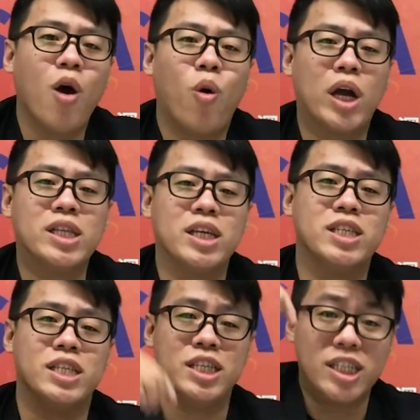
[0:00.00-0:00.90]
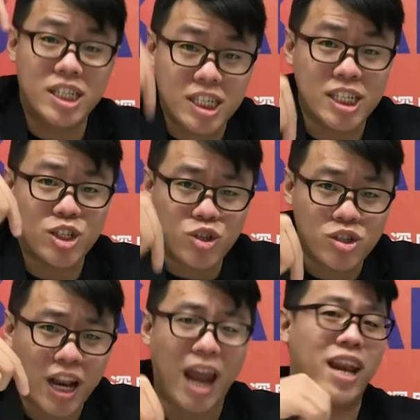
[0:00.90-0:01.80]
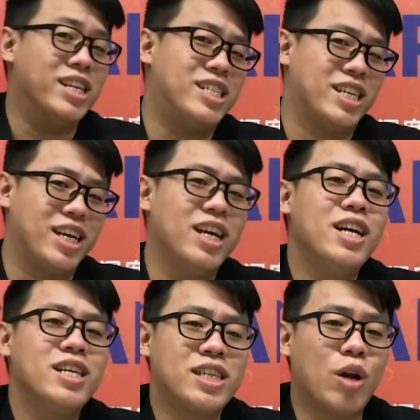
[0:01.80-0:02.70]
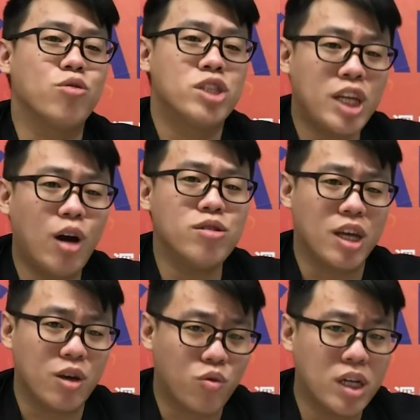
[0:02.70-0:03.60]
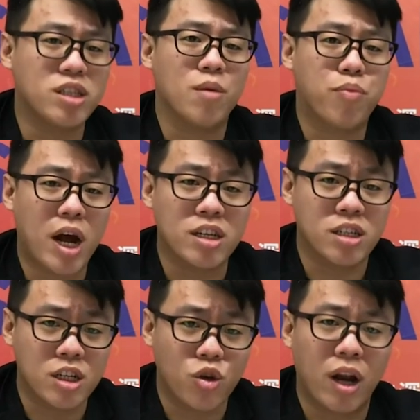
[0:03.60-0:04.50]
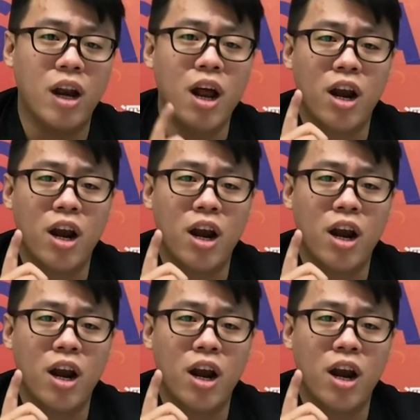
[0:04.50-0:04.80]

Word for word: 欢迎点击资讯栏连接加入焦点观点 Plus 社团，